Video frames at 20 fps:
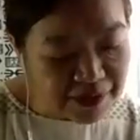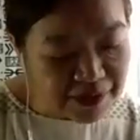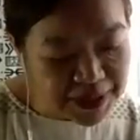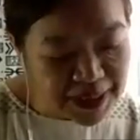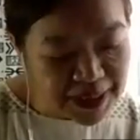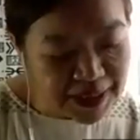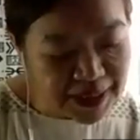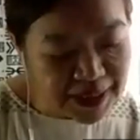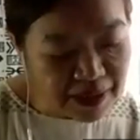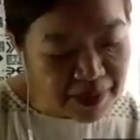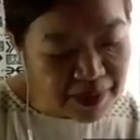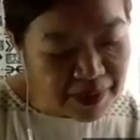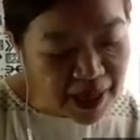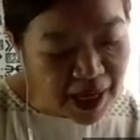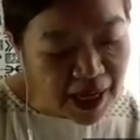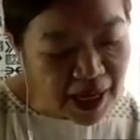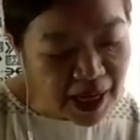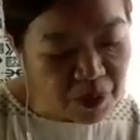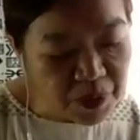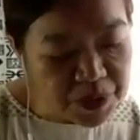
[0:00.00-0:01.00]
当初よ
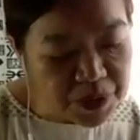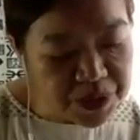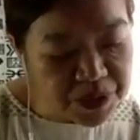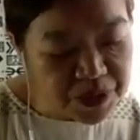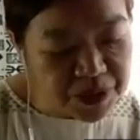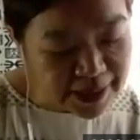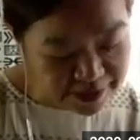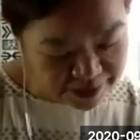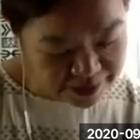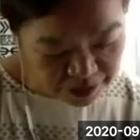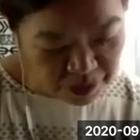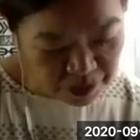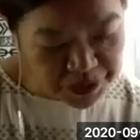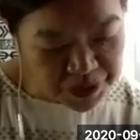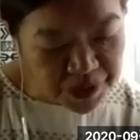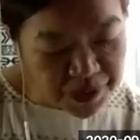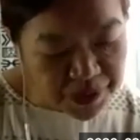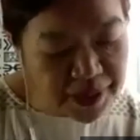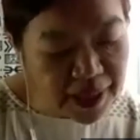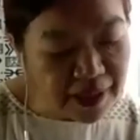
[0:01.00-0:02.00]
りこの
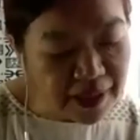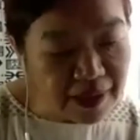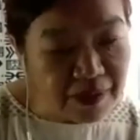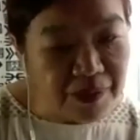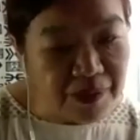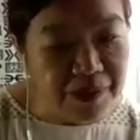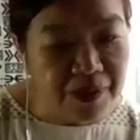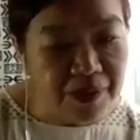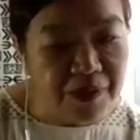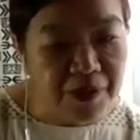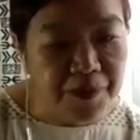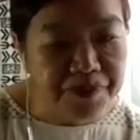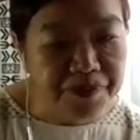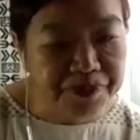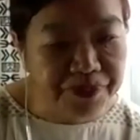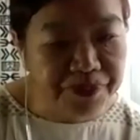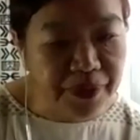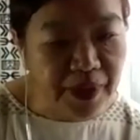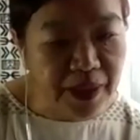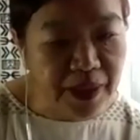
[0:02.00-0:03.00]
えー、日本側
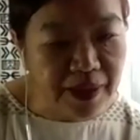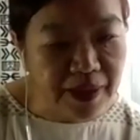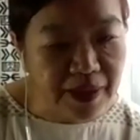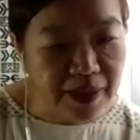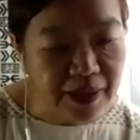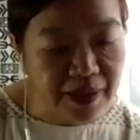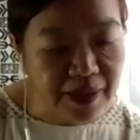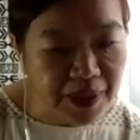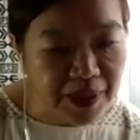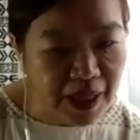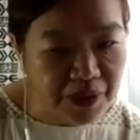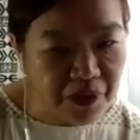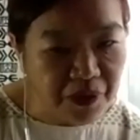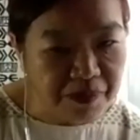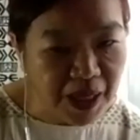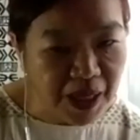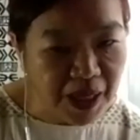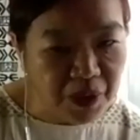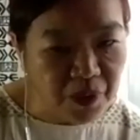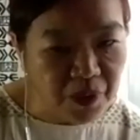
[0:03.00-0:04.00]
のまあコーディネーター
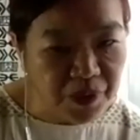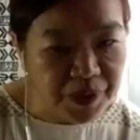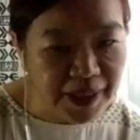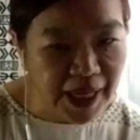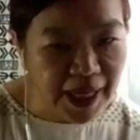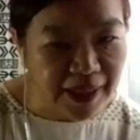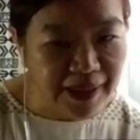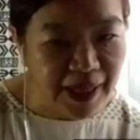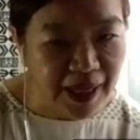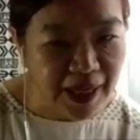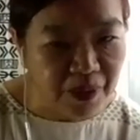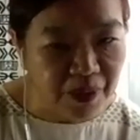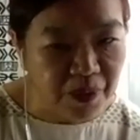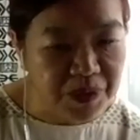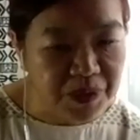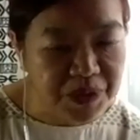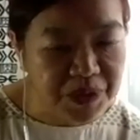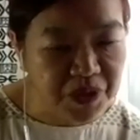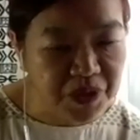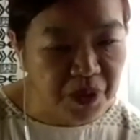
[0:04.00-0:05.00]
を務めてまいりま
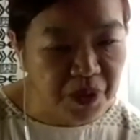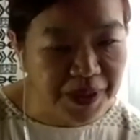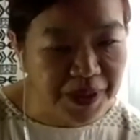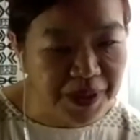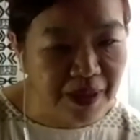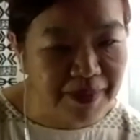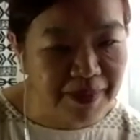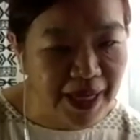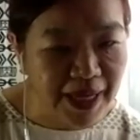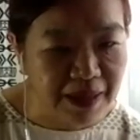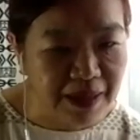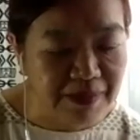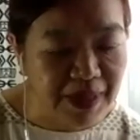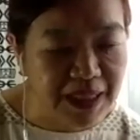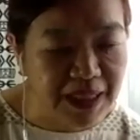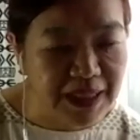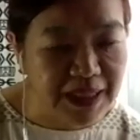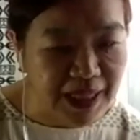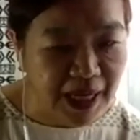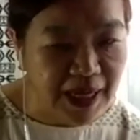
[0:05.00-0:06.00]
した。
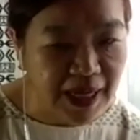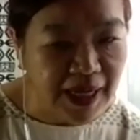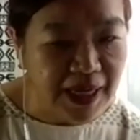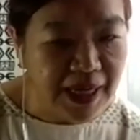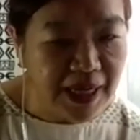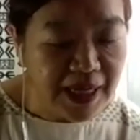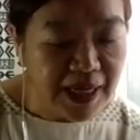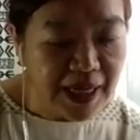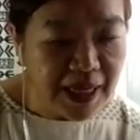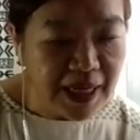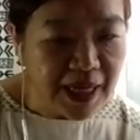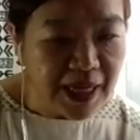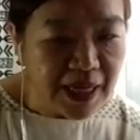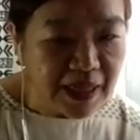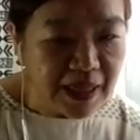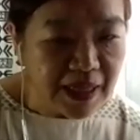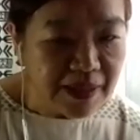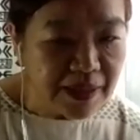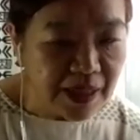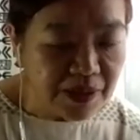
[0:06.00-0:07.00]
でとりわけ今年
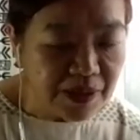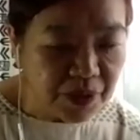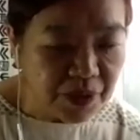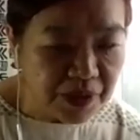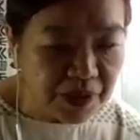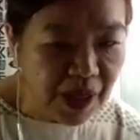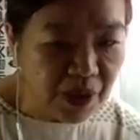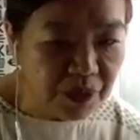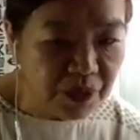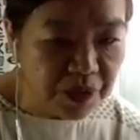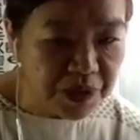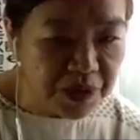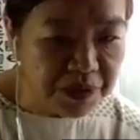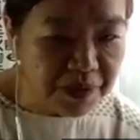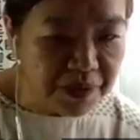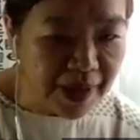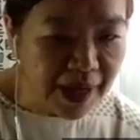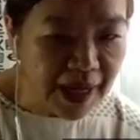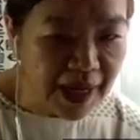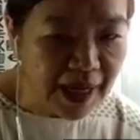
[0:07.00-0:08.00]
はこの
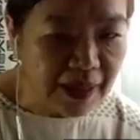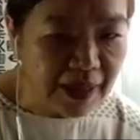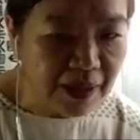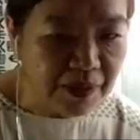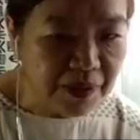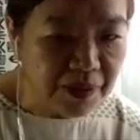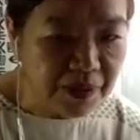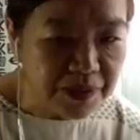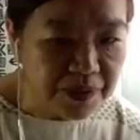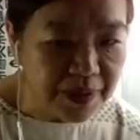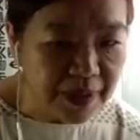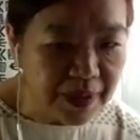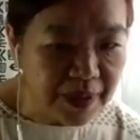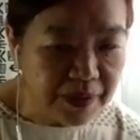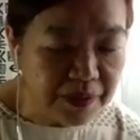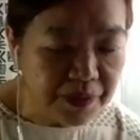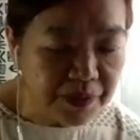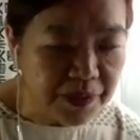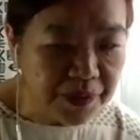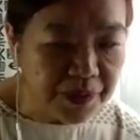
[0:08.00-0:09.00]
新型
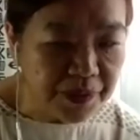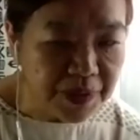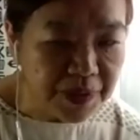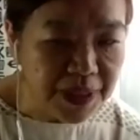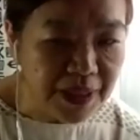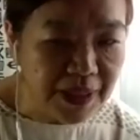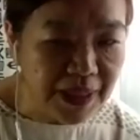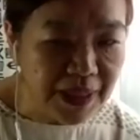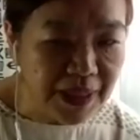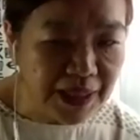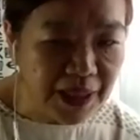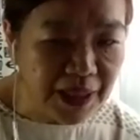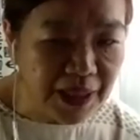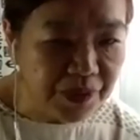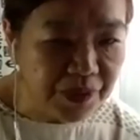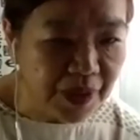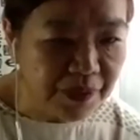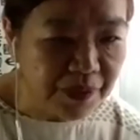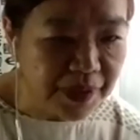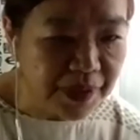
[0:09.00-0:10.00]
コロナウイルスとまあ
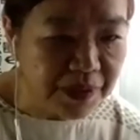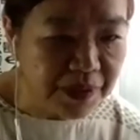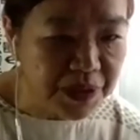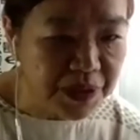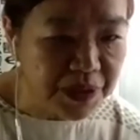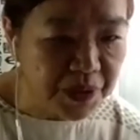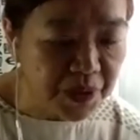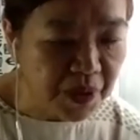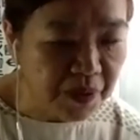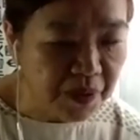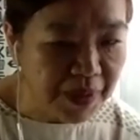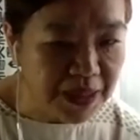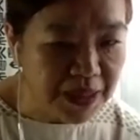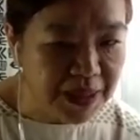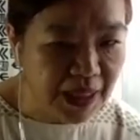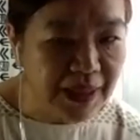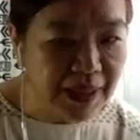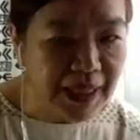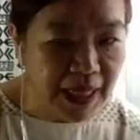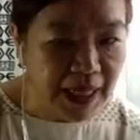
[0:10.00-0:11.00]
ジェンダーというもの
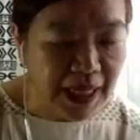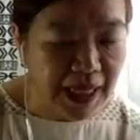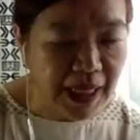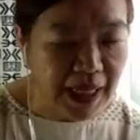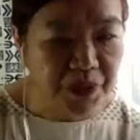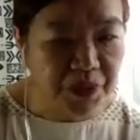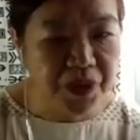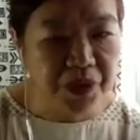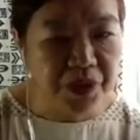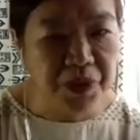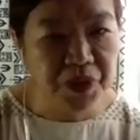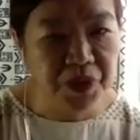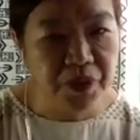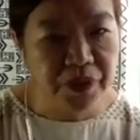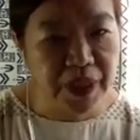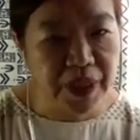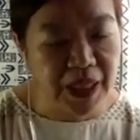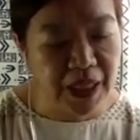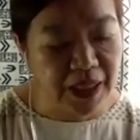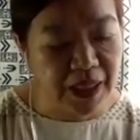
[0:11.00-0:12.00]
に焦点を当て
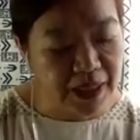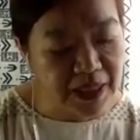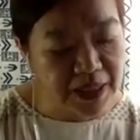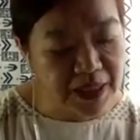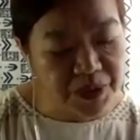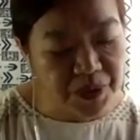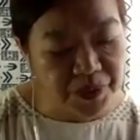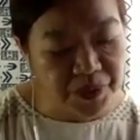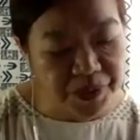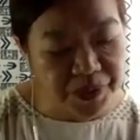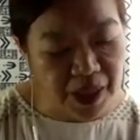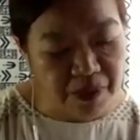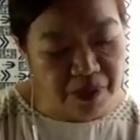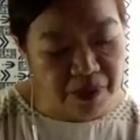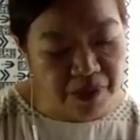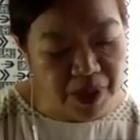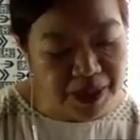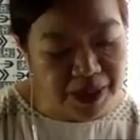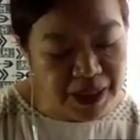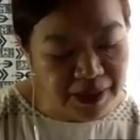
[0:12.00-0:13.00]
てこの
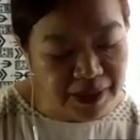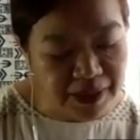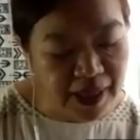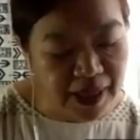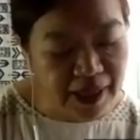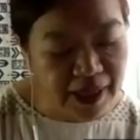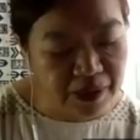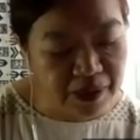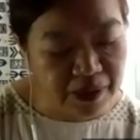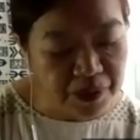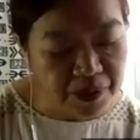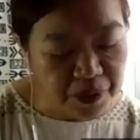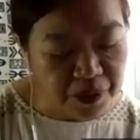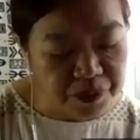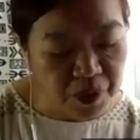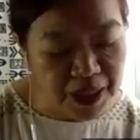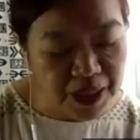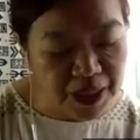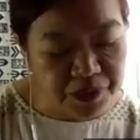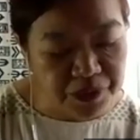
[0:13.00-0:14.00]
プロジェクトをまあ進めようと